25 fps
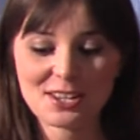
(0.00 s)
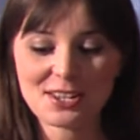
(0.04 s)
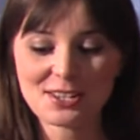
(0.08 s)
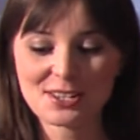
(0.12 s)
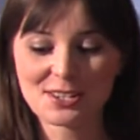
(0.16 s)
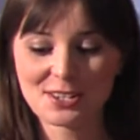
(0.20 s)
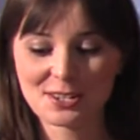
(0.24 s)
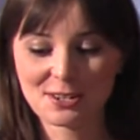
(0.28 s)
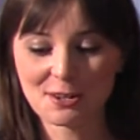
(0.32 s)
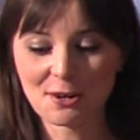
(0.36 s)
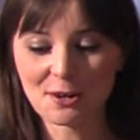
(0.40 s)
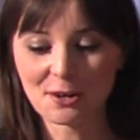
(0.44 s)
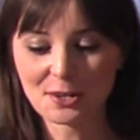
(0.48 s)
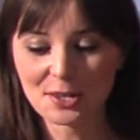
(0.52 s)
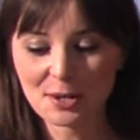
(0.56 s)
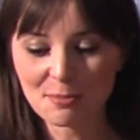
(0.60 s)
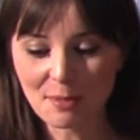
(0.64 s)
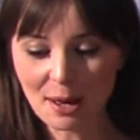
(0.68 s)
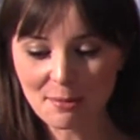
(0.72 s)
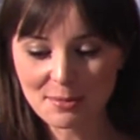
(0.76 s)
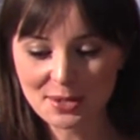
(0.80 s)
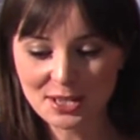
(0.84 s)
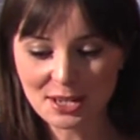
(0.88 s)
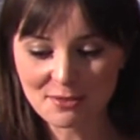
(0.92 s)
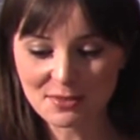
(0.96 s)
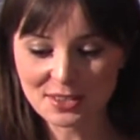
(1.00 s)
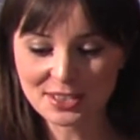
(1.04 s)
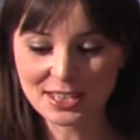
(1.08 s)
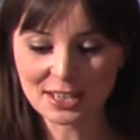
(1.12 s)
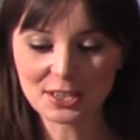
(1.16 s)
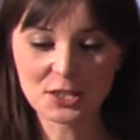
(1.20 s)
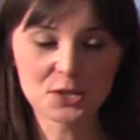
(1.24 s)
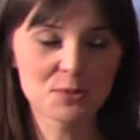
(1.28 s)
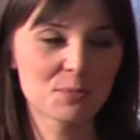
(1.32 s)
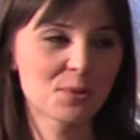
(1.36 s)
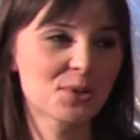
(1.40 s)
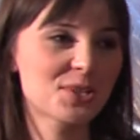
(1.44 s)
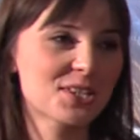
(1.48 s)
skoro nie mamy nawet
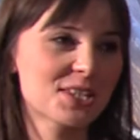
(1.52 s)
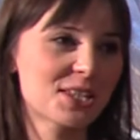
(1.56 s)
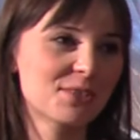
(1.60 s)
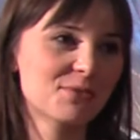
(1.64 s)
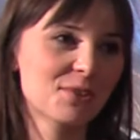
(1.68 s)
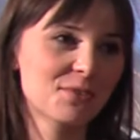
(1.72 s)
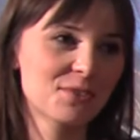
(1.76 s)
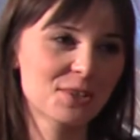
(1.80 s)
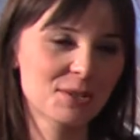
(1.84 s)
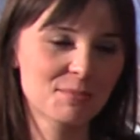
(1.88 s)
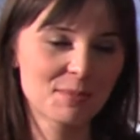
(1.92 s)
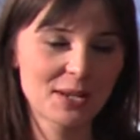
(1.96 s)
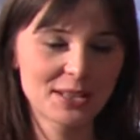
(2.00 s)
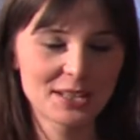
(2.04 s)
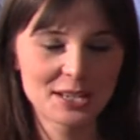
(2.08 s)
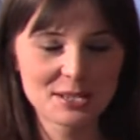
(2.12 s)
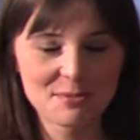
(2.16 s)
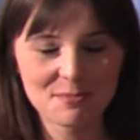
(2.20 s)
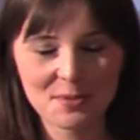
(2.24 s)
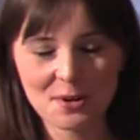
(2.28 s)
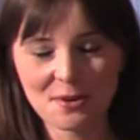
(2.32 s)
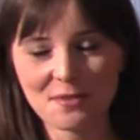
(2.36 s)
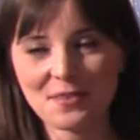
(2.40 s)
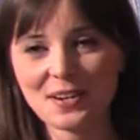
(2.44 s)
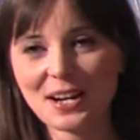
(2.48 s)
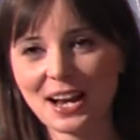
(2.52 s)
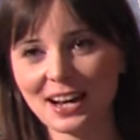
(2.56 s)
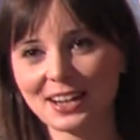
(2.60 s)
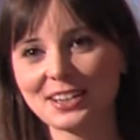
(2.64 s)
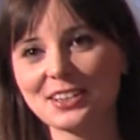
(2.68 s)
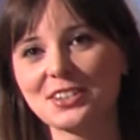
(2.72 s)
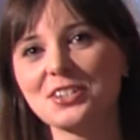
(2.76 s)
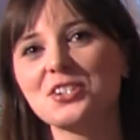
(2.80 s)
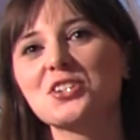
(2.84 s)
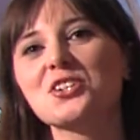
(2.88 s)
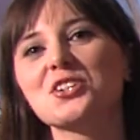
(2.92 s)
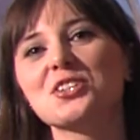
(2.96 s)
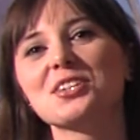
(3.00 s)
jakichś podstawowych badań
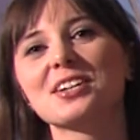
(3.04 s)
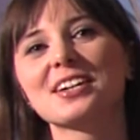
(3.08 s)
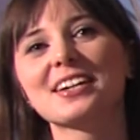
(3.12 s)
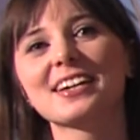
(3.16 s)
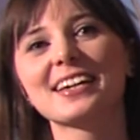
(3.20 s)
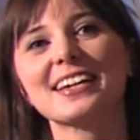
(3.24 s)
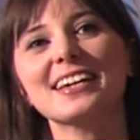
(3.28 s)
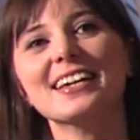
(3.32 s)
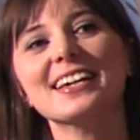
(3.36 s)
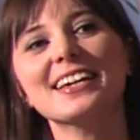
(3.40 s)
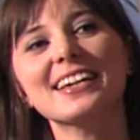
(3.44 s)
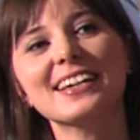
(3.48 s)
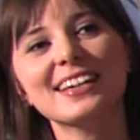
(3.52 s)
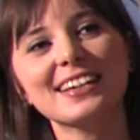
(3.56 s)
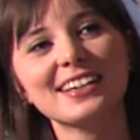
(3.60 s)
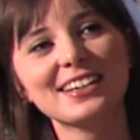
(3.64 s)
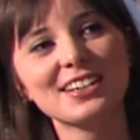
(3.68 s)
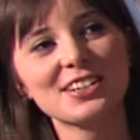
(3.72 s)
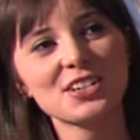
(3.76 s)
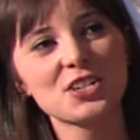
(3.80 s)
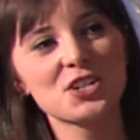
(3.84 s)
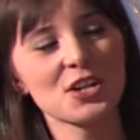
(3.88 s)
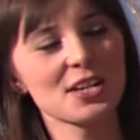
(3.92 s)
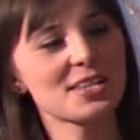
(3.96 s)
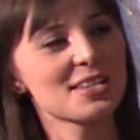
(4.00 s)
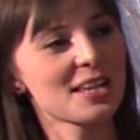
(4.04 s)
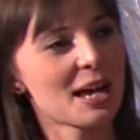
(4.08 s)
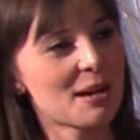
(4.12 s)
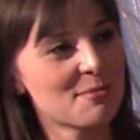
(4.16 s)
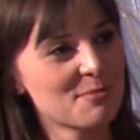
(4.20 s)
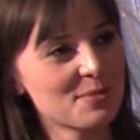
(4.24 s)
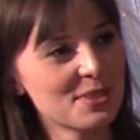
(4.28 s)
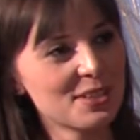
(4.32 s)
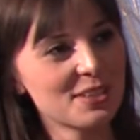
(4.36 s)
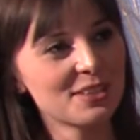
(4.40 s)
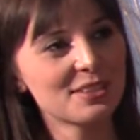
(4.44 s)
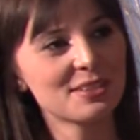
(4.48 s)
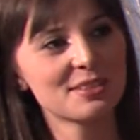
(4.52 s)
profilaktycznych, e,
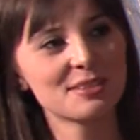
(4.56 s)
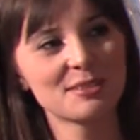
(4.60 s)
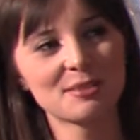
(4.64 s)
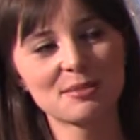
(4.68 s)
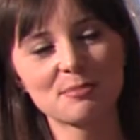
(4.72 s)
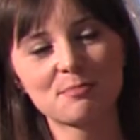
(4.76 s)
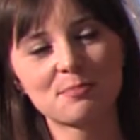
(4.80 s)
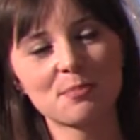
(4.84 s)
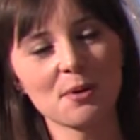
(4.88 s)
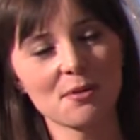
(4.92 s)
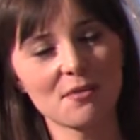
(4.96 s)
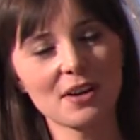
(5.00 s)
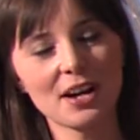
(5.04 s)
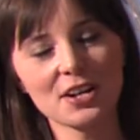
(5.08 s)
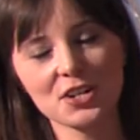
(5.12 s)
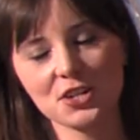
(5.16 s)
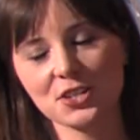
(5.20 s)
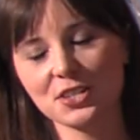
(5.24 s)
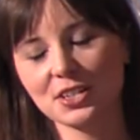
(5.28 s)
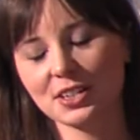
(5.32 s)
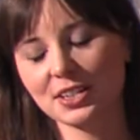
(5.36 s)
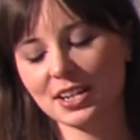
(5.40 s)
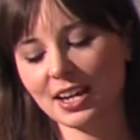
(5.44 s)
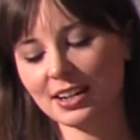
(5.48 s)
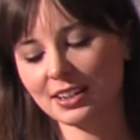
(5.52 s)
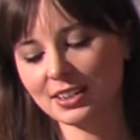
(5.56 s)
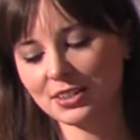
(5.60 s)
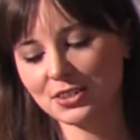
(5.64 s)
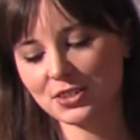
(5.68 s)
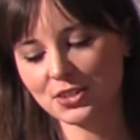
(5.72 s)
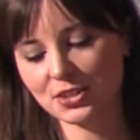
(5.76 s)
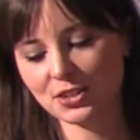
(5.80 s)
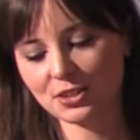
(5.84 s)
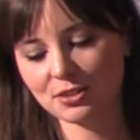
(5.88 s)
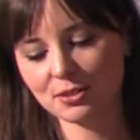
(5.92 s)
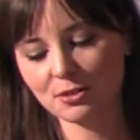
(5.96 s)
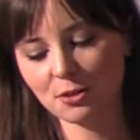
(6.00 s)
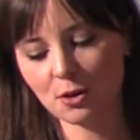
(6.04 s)
czasami e, poważnych,
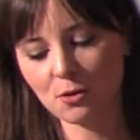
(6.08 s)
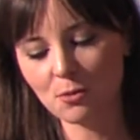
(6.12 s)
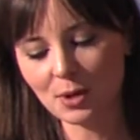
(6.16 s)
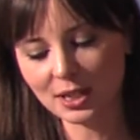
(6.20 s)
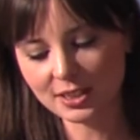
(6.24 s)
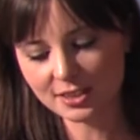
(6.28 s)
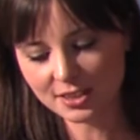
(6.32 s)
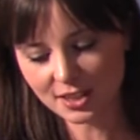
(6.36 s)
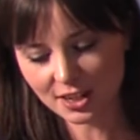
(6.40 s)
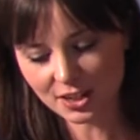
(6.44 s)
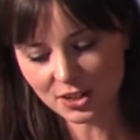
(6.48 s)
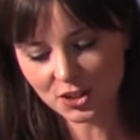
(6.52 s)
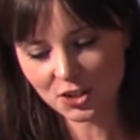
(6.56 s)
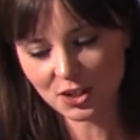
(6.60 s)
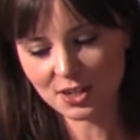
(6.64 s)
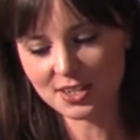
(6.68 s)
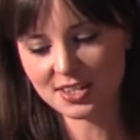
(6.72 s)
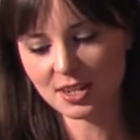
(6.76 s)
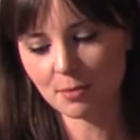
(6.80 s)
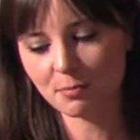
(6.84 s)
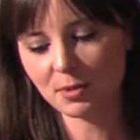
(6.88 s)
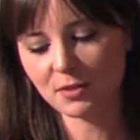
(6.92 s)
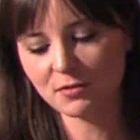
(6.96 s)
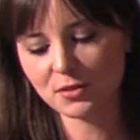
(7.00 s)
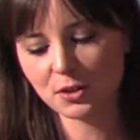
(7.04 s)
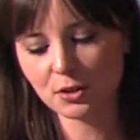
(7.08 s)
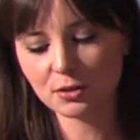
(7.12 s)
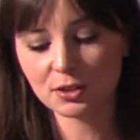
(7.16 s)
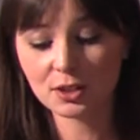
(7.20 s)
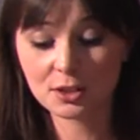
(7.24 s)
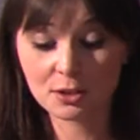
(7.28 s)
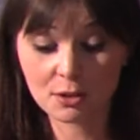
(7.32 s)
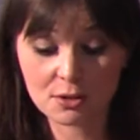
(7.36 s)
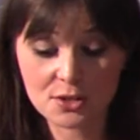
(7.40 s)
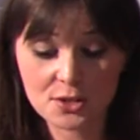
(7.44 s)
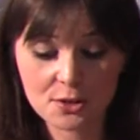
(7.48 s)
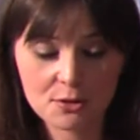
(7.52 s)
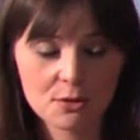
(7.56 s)
jakichś dokładniejszych,
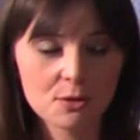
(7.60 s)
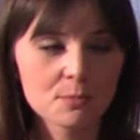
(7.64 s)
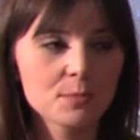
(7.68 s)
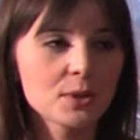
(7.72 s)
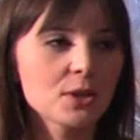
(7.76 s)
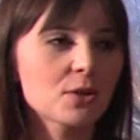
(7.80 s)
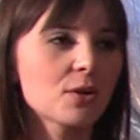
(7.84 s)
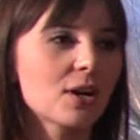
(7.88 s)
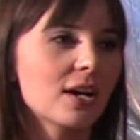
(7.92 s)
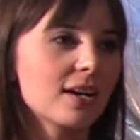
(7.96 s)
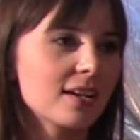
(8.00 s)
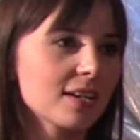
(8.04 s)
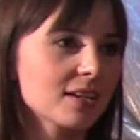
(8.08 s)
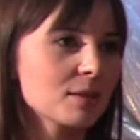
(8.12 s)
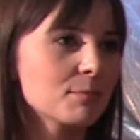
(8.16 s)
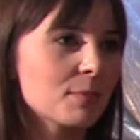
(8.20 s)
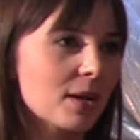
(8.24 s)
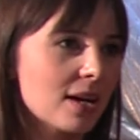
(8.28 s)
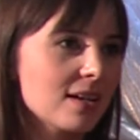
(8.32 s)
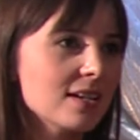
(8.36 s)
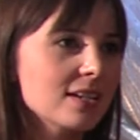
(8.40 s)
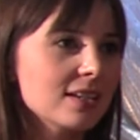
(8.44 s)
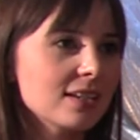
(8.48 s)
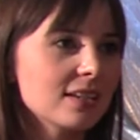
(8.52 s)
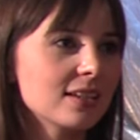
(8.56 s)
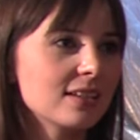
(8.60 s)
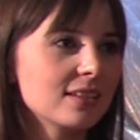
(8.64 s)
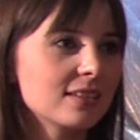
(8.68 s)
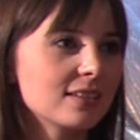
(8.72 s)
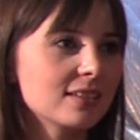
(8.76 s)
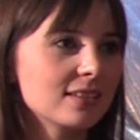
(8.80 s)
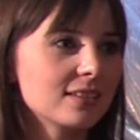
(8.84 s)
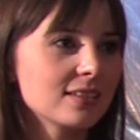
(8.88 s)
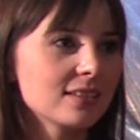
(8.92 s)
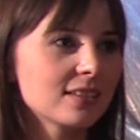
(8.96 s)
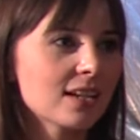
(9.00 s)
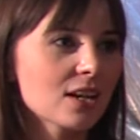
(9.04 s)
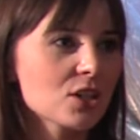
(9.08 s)
zapewnionych, to co dopiero, ale chyba
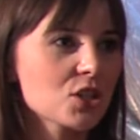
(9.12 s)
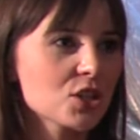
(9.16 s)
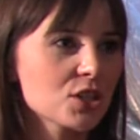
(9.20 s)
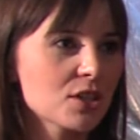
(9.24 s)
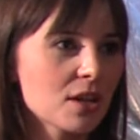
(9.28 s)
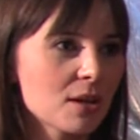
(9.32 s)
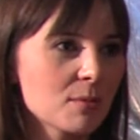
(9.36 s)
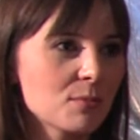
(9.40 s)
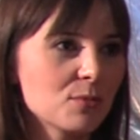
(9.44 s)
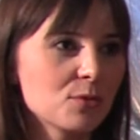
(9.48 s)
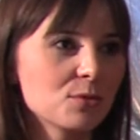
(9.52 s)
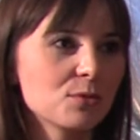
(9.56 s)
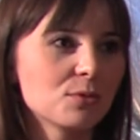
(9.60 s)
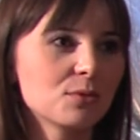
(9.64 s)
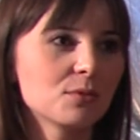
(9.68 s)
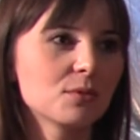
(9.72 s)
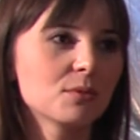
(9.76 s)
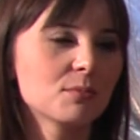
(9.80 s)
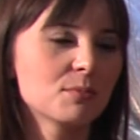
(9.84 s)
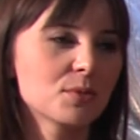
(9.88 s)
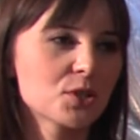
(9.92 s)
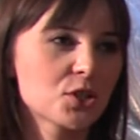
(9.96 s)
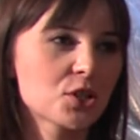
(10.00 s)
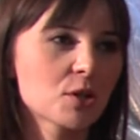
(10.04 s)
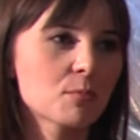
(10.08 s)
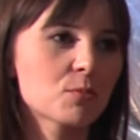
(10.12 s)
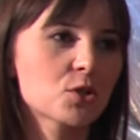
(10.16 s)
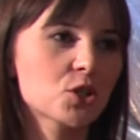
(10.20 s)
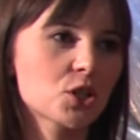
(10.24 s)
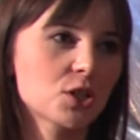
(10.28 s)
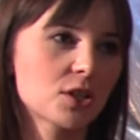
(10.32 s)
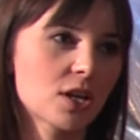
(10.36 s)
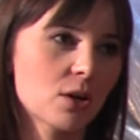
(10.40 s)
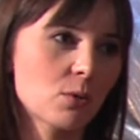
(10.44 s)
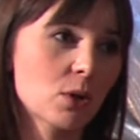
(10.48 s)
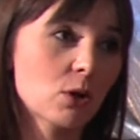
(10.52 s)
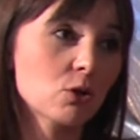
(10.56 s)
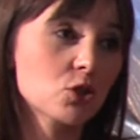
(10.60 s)
każdemu by się
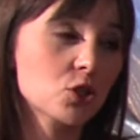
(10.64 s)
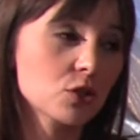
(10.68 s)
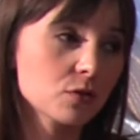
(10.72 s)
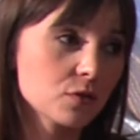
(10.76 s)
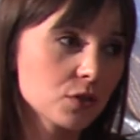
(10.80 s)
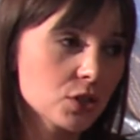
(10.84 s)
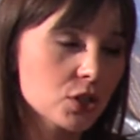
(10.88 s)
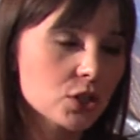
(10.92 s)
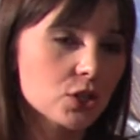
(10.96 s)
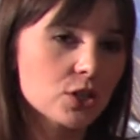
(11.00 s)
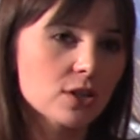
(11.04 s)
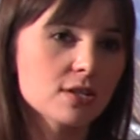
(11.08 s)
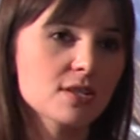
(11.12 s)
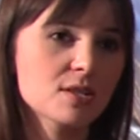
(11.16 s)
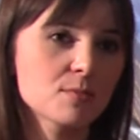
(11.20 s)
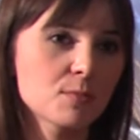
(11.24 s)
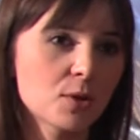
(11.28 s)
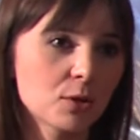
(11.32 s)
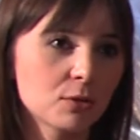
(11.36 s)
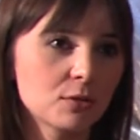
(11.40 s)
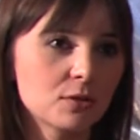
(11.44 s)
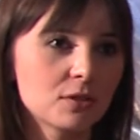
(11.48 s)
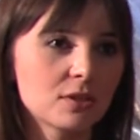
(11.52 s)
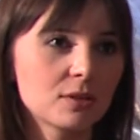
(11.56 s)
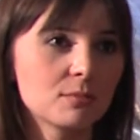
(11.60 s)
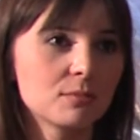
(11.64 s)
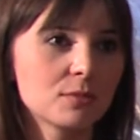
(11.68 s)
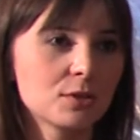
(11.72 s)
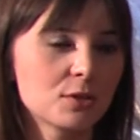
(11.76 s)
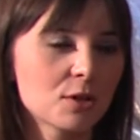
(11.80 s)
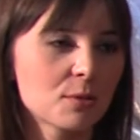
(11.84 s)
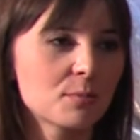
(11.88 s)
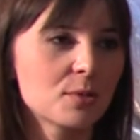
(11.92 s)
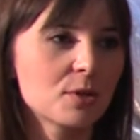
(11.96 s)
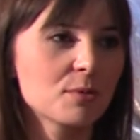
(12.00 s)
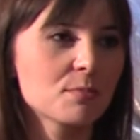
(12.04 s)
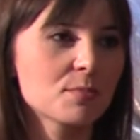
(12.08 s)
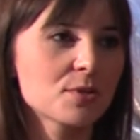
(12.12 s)
przydała, oczywiście z mądrym i
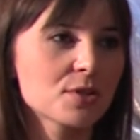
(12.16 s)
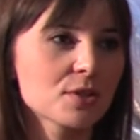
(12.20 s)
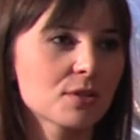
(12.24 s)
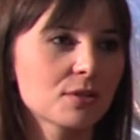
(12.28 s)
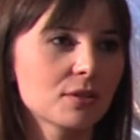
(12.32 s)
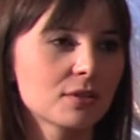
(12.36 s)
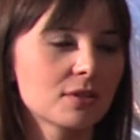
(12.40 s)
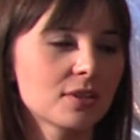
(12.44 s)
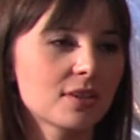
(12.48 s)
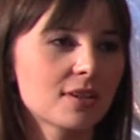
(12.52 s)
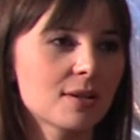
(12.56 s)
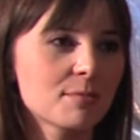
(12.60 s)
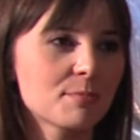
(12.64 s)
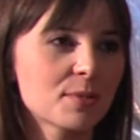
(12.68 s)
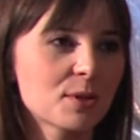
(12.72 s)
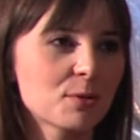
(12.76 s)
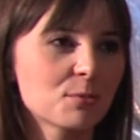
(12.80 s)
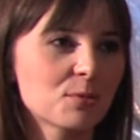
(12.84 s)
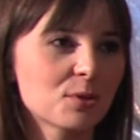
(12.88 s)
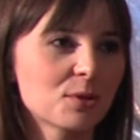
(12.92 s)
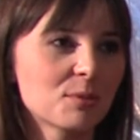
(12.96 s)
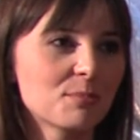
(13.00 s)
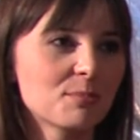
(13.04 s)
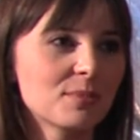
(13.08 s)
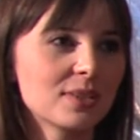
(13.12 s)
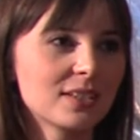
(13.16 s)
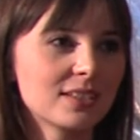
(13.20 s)
dobrym psychoterapeutą.